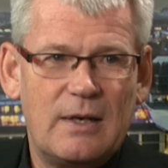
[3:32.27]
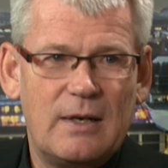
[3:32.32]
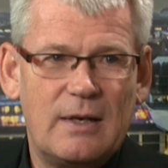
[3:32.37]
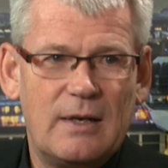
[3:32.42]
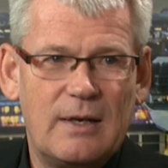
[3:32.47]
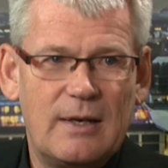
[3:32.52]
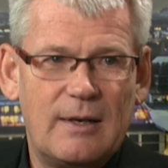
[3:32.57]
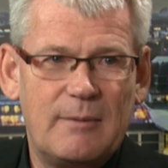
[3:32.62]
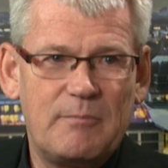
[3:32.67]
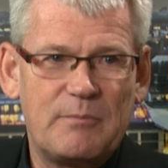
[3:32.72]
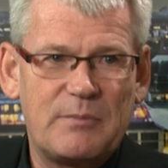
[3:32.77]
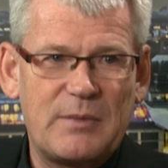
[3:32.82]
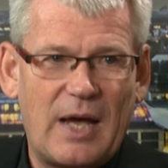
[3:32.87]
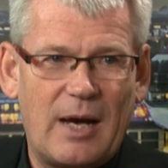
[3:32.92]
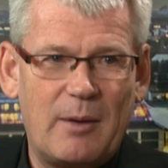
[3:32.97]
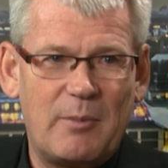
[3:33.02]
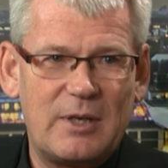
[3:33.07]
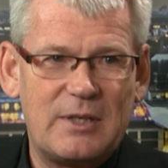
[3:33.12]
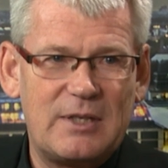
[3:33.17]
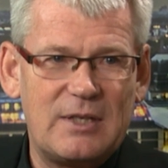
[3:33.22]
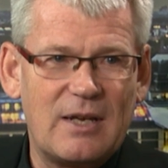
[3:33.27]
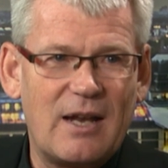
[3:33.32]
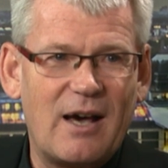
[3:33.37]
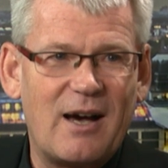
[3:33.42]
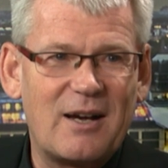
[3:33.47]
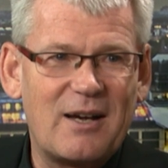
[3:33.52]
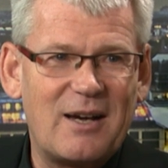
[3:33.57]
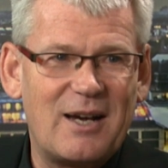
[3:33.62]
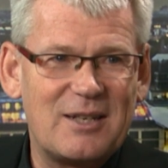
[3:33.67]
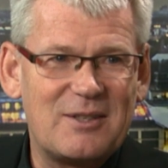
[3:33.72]
Ähm, aber die
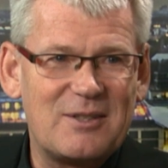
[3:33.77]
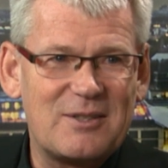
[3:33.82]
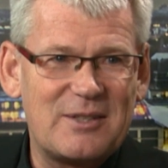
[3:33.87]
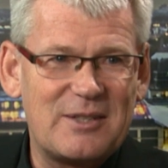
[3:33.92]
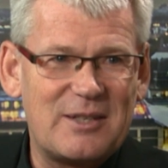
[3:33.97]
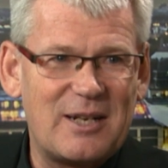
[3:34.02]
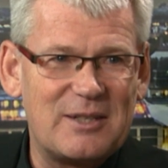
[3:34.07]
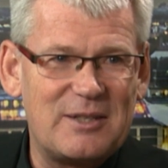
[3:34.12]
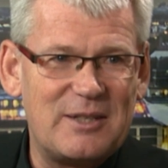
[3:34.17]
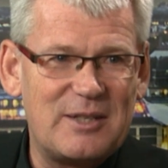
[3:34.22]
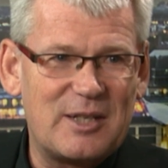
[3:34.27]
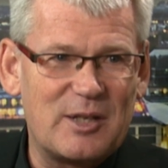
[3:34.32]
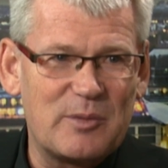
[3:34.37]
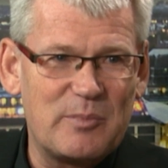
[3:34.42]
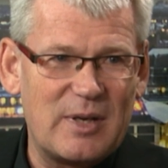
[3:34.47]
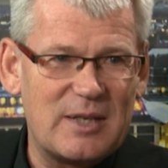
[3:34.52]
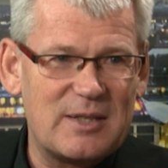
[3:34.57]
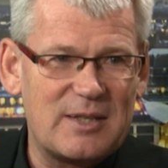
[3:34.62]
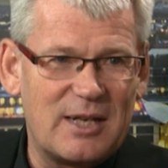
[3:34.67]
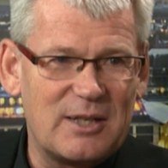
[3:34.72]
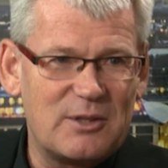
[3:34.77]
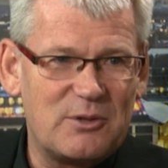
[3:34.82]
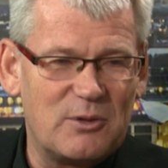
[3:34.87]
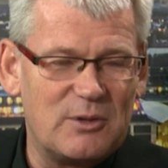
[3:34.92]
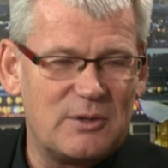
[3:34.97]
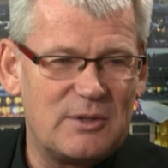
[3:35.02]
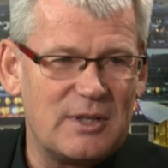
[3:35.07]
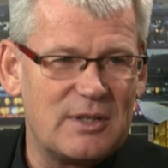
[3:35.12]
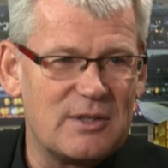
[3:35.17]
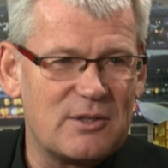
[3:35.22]
Lage hatte sich halt nicht gebessert
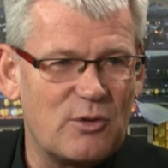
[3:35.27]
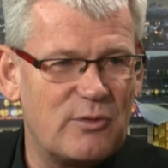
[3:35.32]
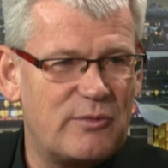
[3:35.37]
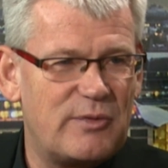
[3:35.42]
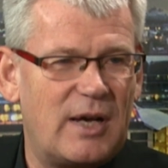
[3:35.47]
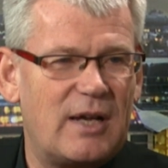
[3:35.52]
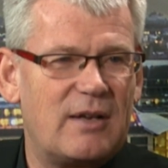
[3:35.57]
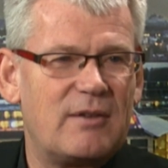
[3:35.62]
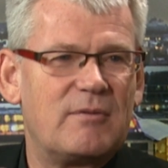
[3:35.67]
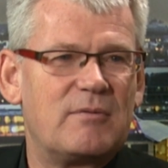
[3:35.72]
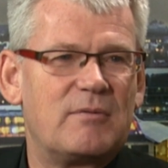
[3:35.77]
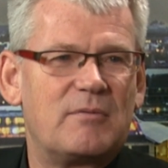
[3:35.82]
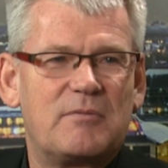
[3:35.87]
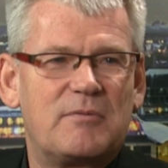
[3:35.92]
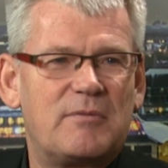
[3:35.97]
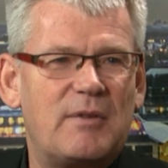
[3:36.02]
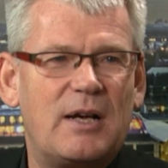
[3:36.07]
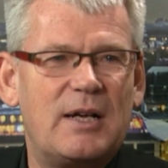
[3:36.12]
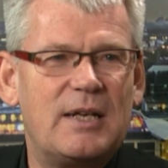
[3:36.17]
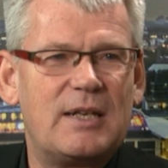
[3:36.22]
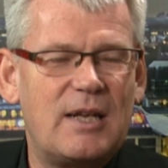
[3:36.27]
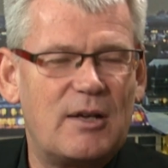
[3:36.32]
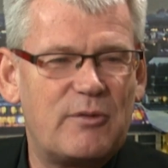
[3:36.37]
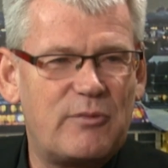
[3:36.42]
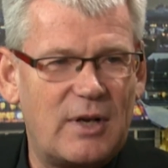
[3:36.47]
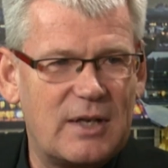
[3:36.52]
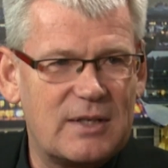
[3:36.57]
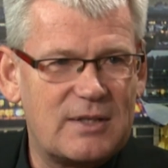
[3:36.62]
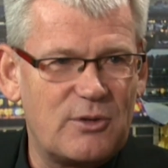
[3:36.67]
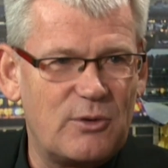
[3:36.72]
und insofern war in der
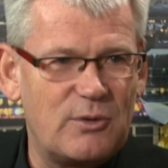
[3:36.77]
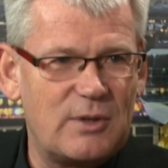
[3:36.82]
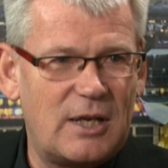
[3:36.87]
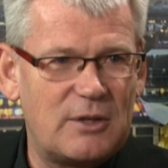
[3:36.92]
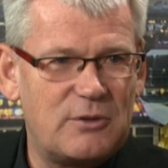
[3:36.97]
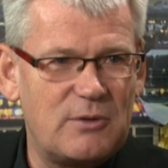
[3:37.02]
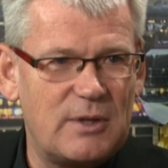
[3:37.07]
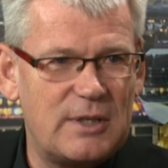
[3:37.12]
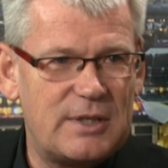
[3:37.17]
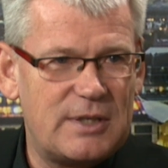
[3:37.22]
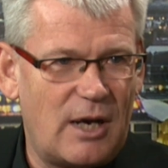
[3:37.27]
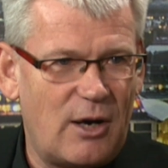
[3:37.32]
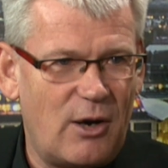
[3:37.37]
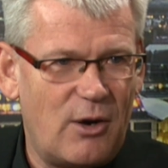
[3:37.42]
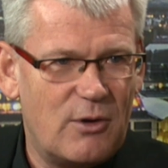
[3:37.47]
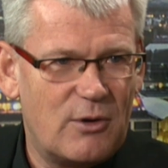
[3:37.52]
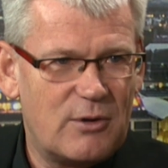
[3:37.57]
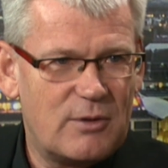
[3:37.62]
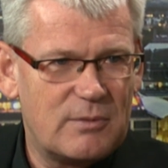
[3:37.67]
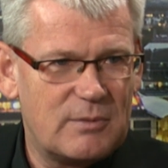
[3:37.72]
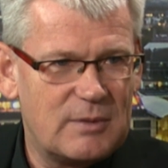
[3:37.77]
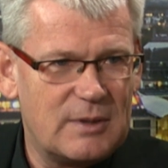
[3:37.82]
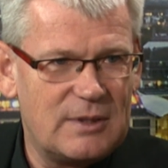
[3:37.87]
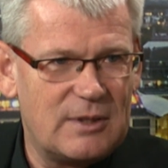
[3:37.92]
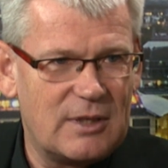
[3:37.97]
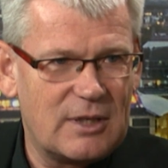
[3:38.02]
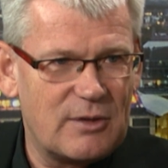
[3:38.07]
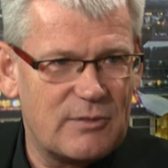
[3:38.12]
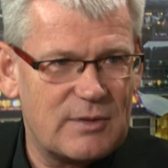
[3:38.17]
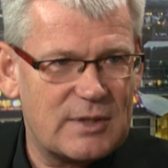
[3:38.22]
Fraktion natürlich auch
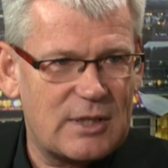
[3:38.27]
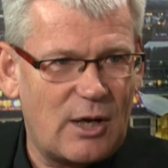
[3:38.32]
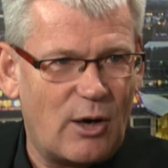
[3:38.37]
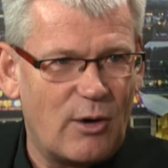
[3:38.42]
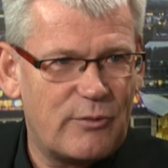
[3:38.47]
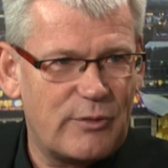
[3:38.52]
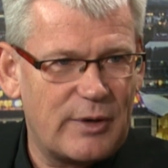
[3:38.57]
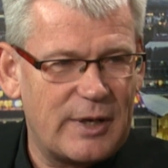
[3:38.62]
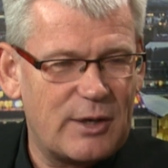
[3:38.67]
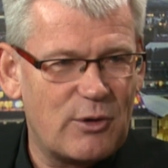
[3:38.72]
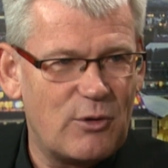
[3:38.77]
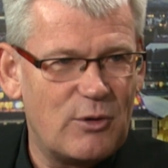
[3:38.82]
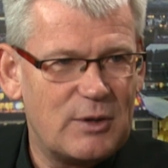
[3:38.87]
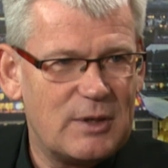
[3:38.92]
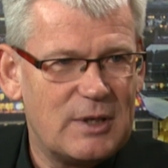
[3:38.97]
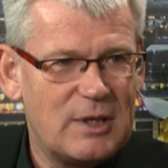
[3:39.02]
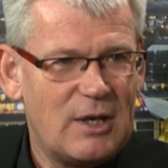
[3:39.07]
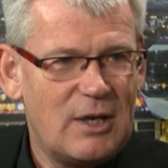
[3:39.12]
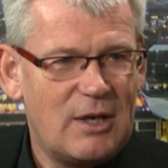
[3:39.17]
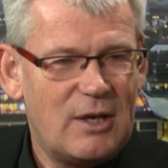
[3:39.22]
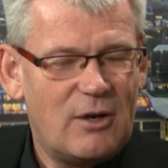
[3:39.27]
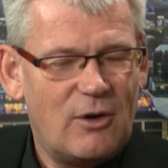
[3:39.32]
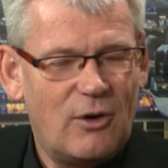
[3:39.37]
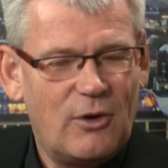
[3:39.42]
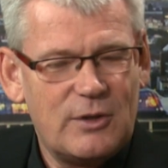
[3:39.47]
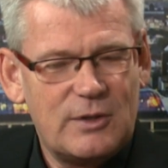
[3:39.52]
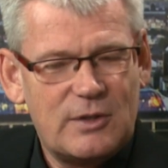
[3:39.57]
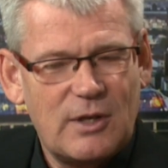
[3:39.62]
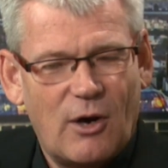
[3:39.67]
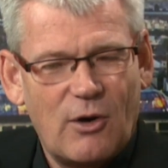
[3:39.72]
eine gewisse Aufregung
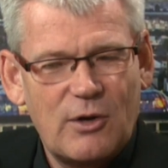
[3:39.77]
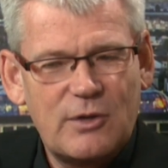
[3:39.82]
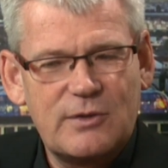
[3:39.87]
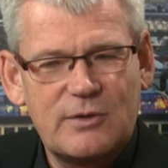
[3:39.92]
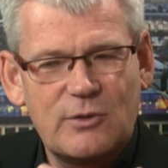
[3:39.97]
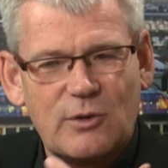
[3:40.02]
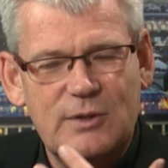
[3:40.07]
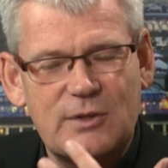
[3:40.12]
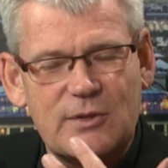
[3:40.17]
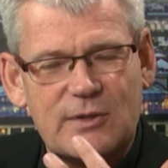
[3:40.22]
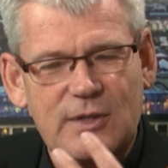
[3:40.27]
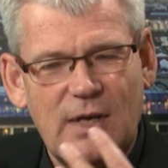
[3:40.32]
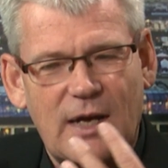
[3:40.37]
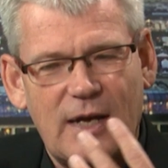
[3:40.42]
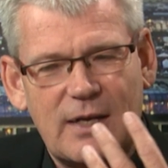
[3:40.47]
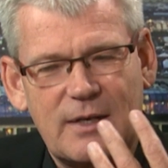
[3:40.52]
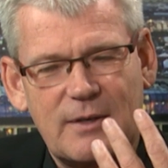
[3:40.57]
und auch Wo, sozusagen.